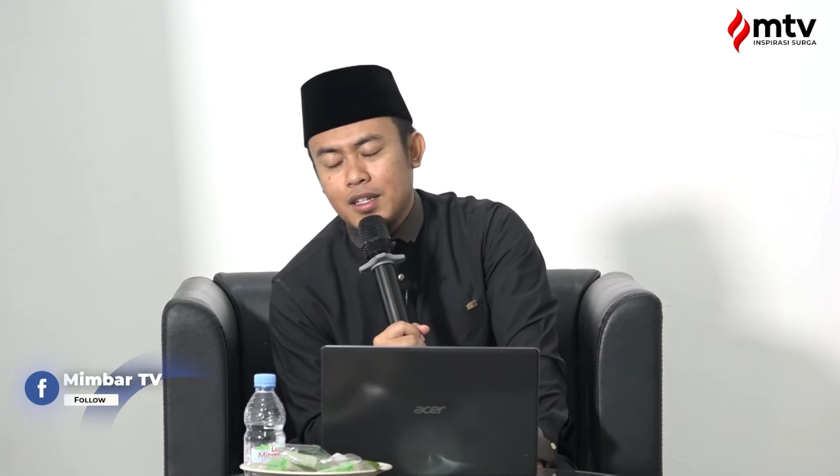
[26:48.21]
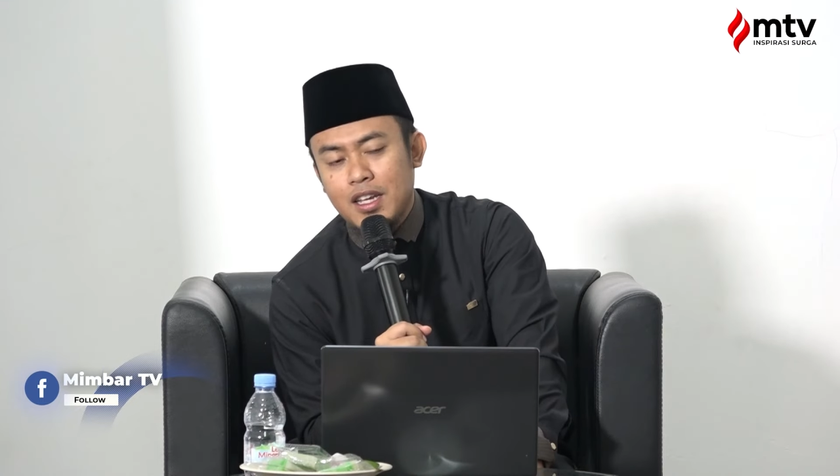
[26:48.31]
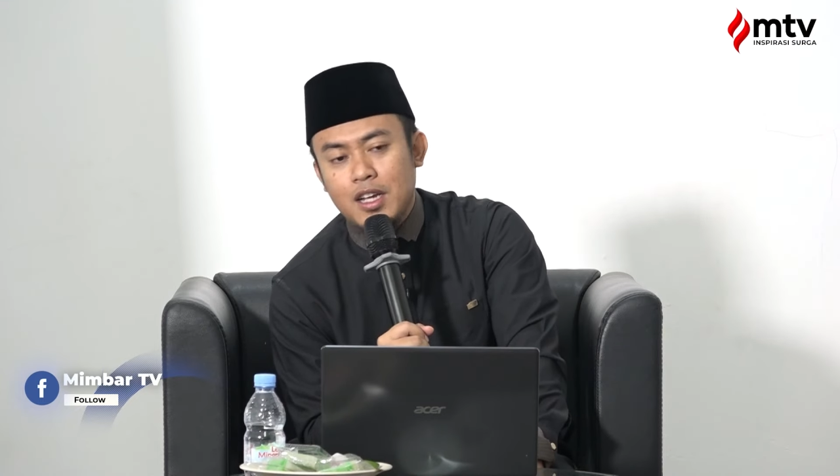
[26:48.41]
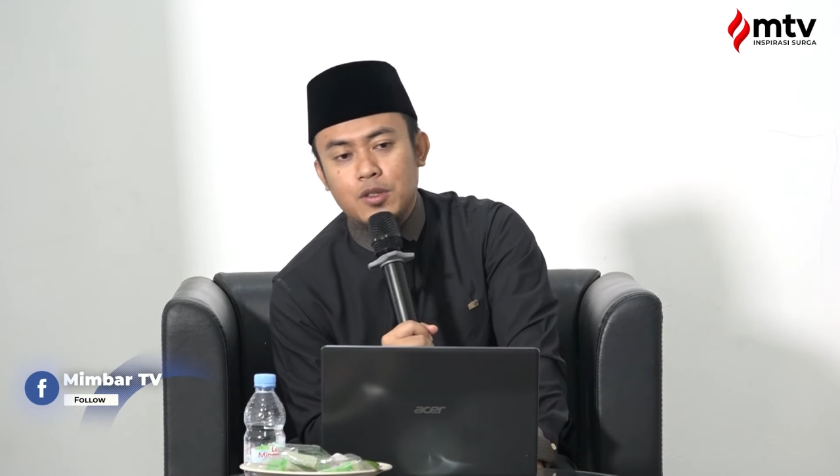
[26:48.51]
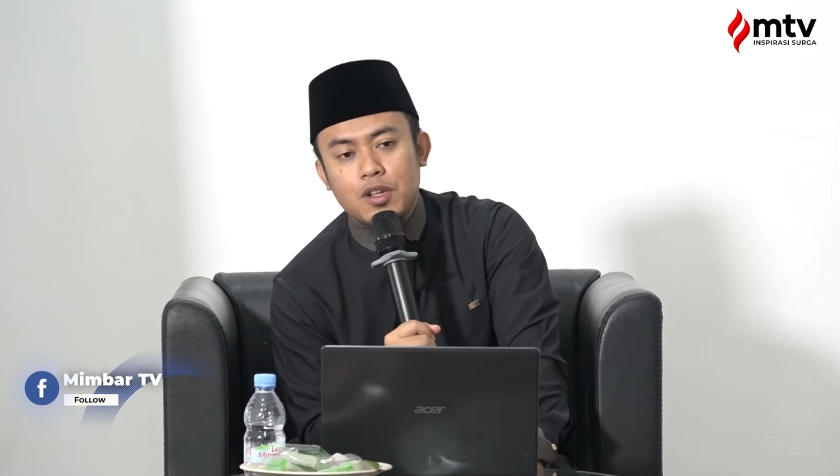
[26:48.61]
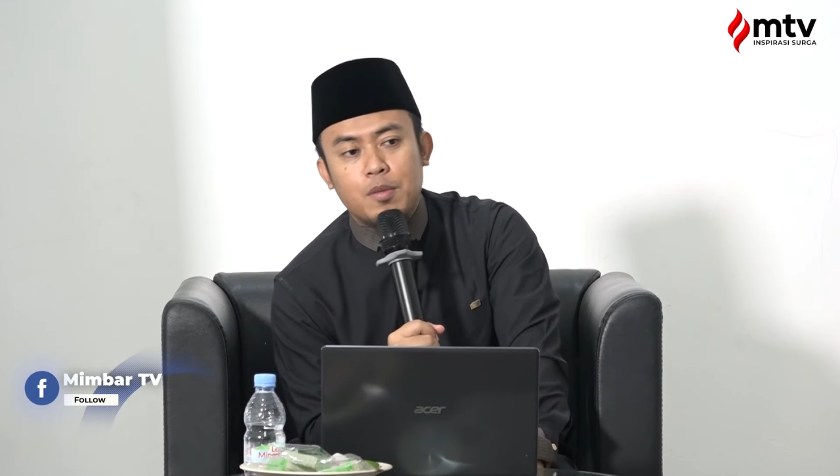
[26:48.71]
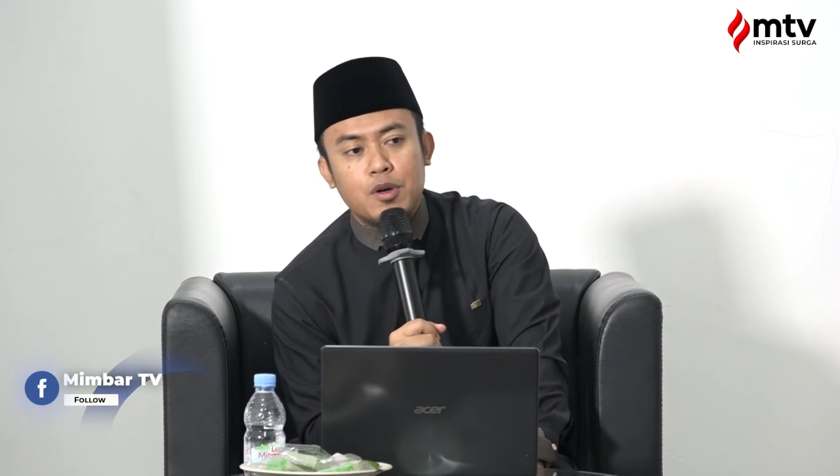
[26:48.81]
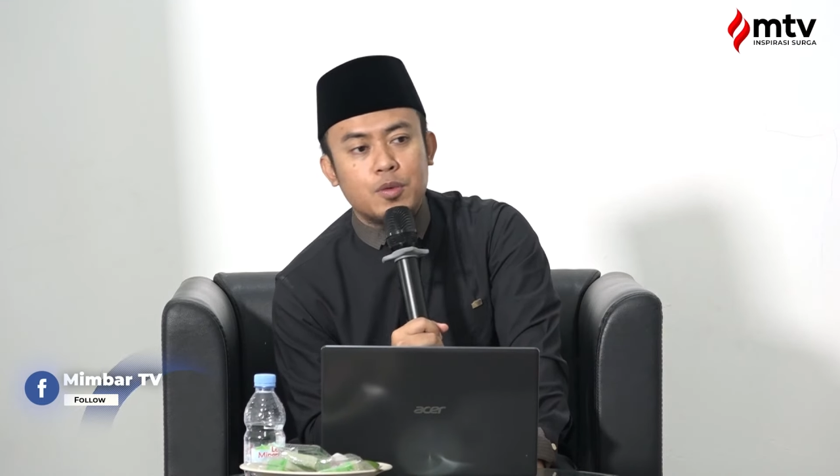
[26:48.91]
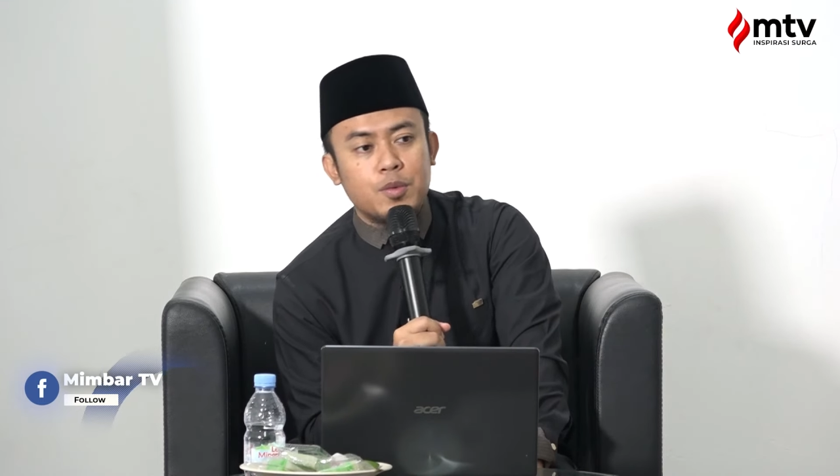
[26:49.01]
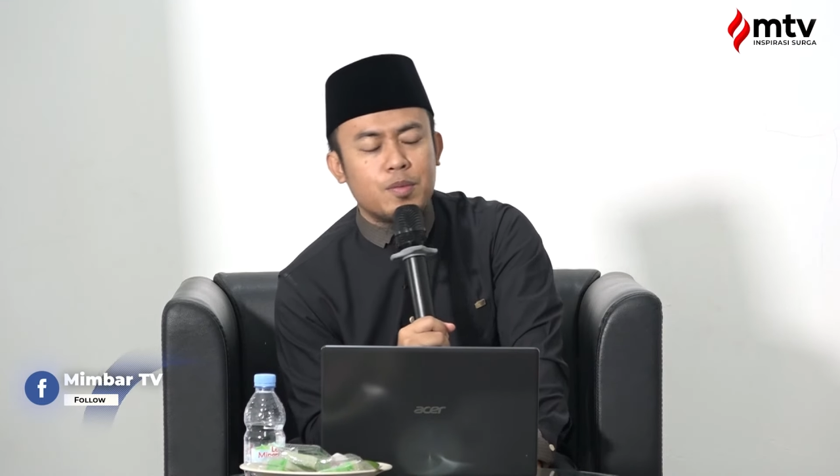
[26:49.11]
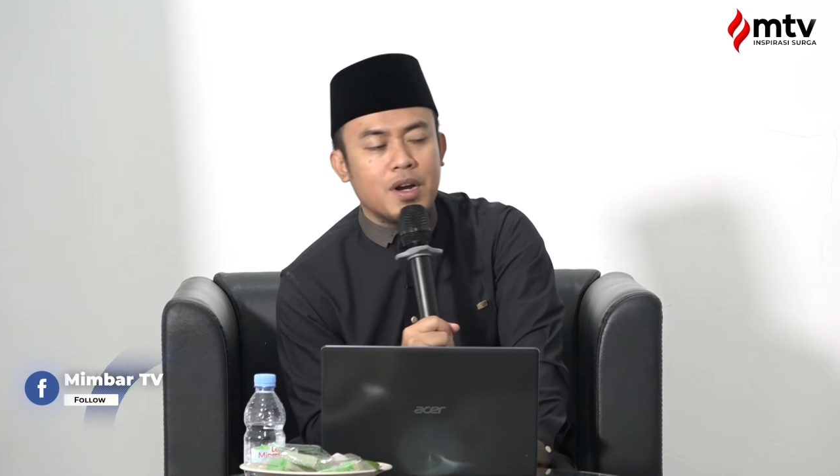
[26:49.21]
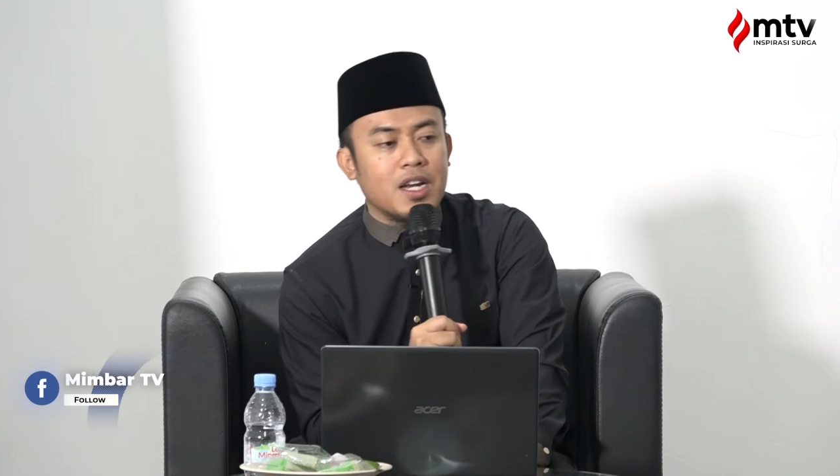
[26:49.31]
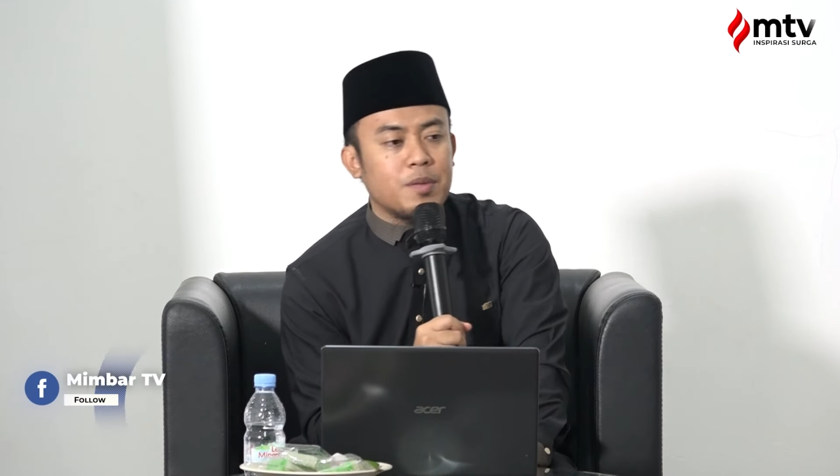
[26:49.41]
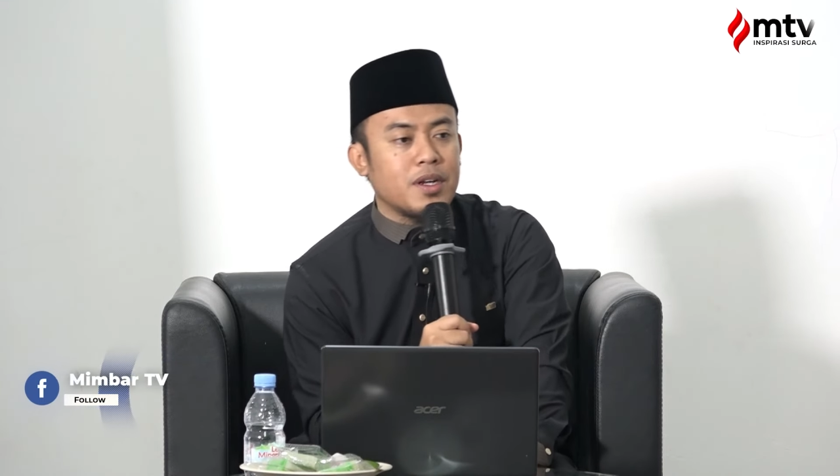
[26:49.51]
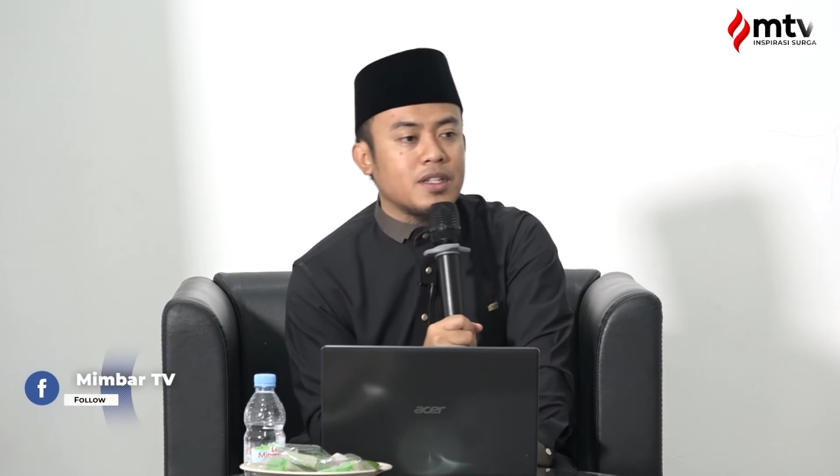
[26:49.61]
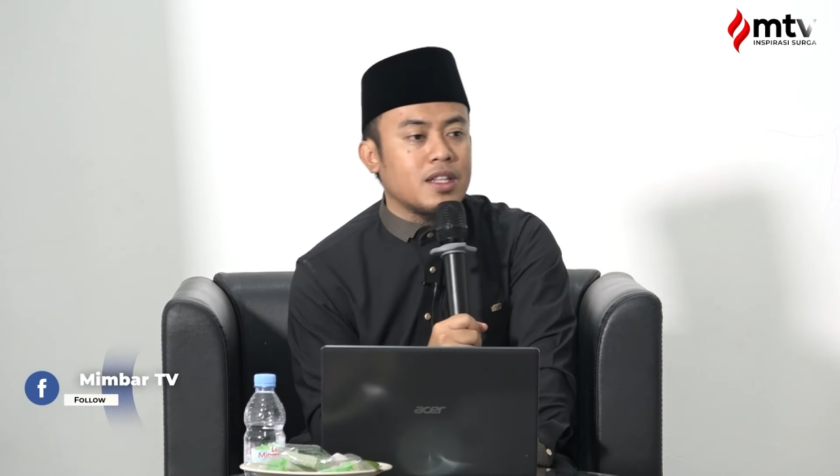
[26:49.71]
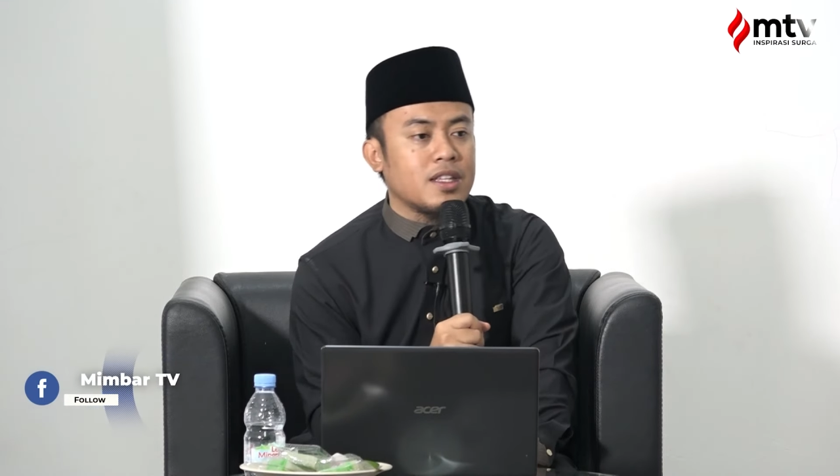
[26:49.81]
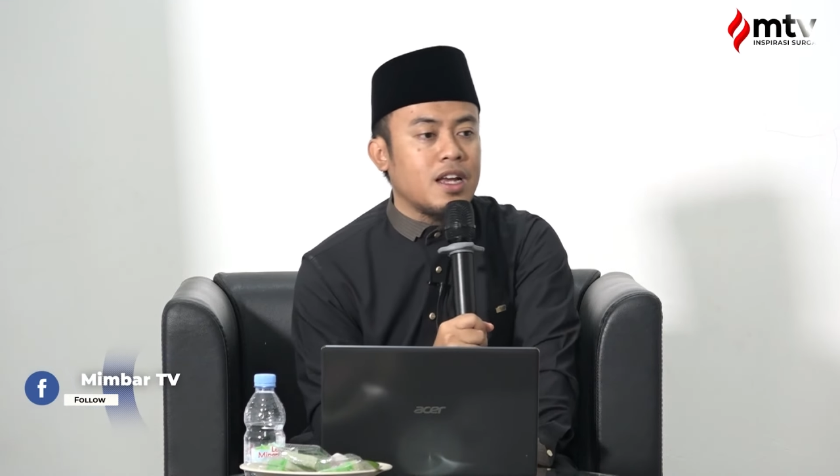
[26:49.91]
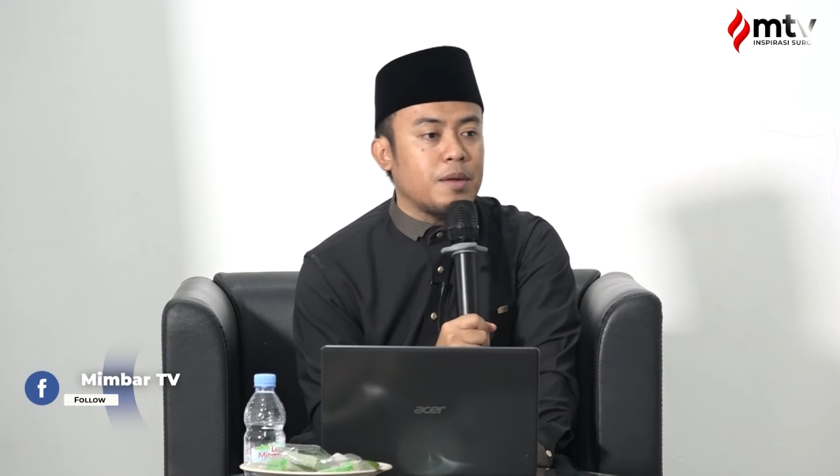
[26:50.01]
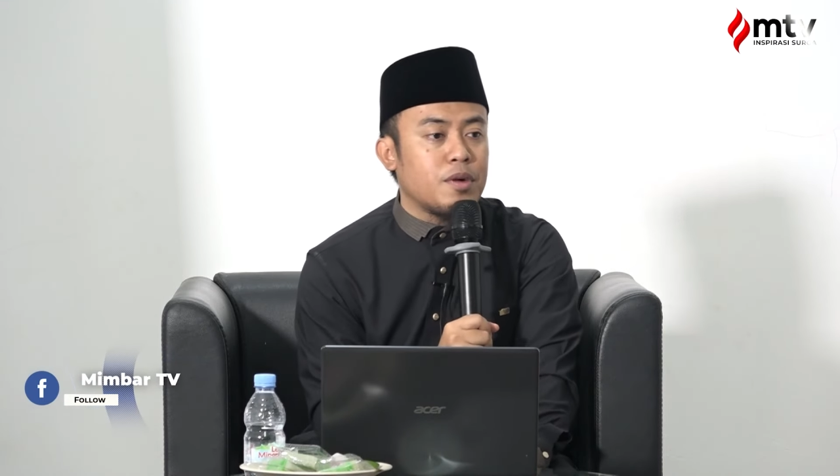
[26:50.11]
dia sudah mengumumkan di pasar
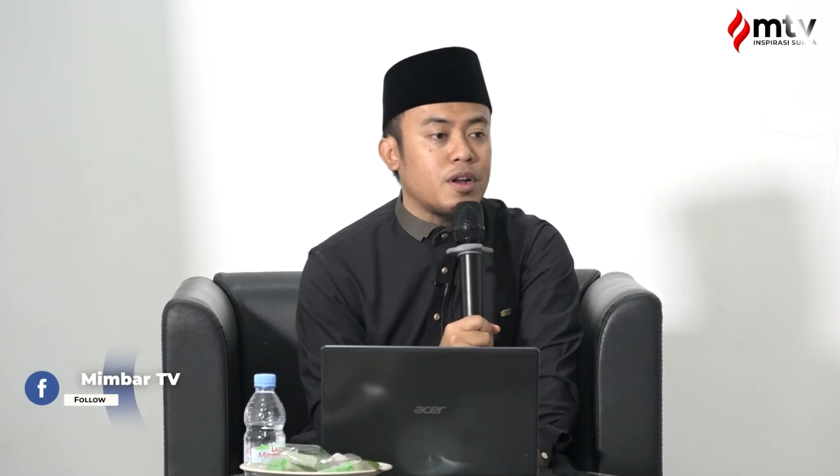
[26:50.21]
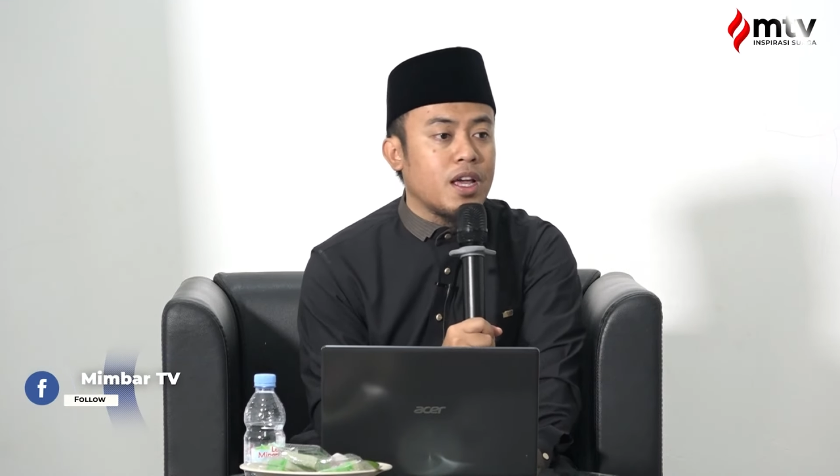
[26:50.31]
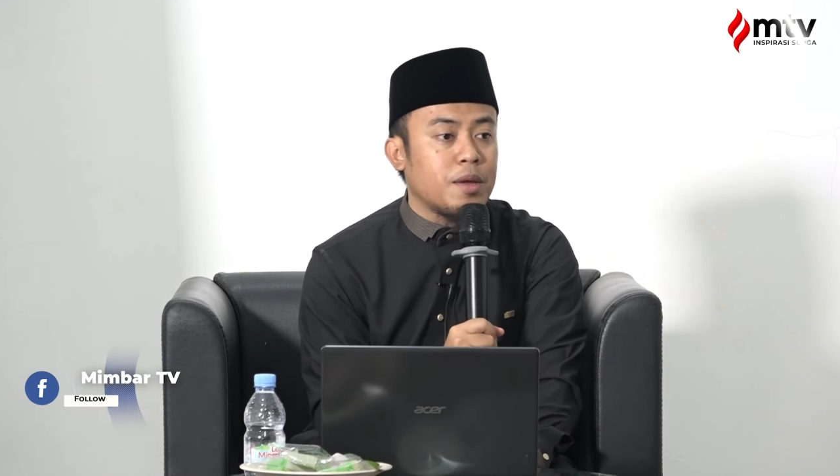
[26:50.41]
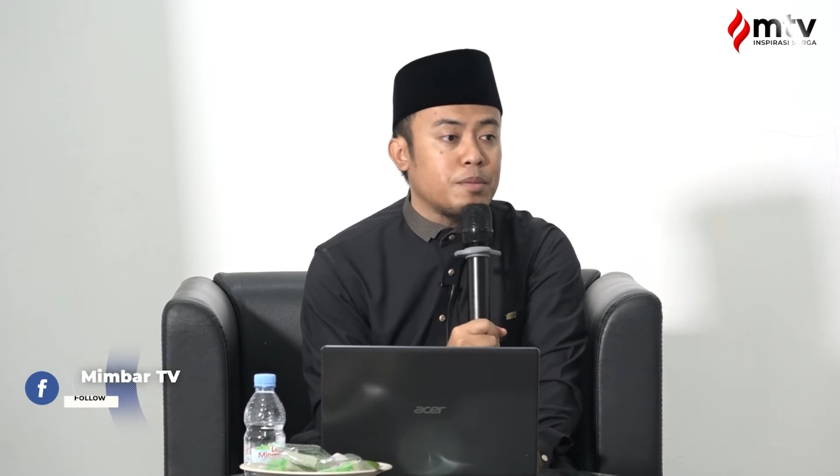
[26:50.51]
tidak boleh